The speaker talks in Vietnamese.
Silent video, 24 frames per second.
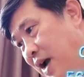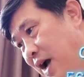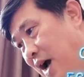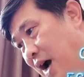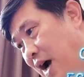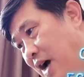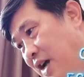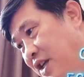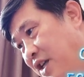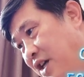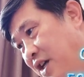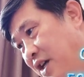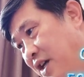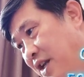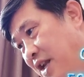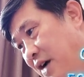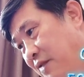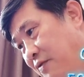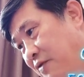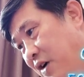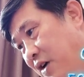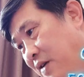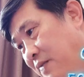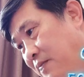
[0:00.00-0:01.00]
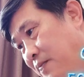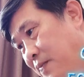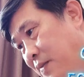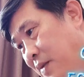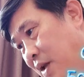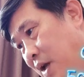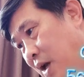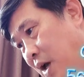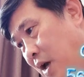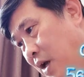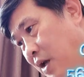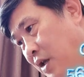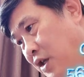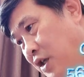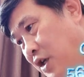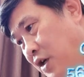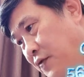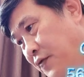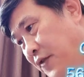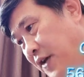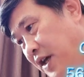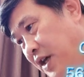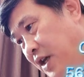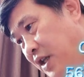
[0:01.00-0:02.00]
A Di Đà Phật,
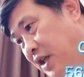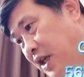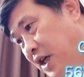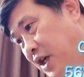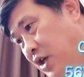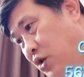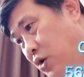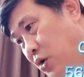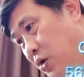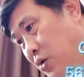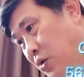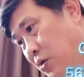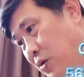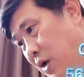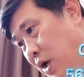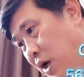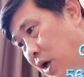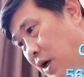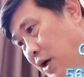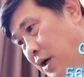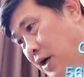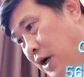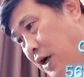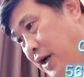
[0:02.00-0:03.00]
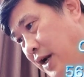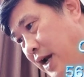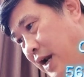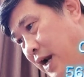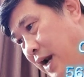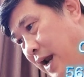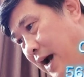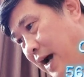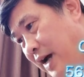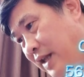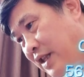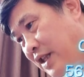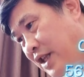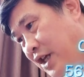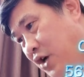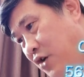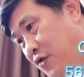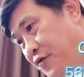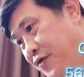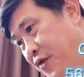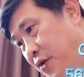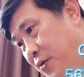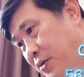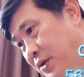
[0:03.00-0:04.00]
chư vị thí chủ, Nơi đây là
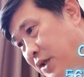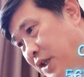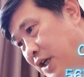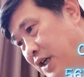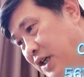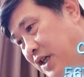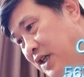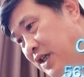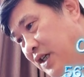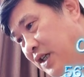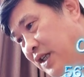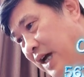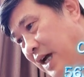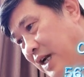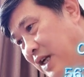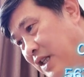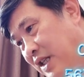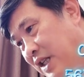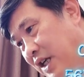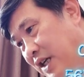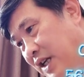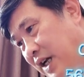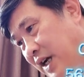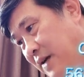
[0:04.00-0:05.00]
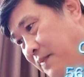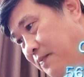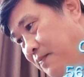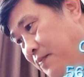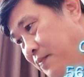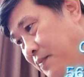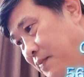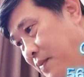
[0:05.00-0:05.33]
tiểu phụng tự thanh tịch ạ. À.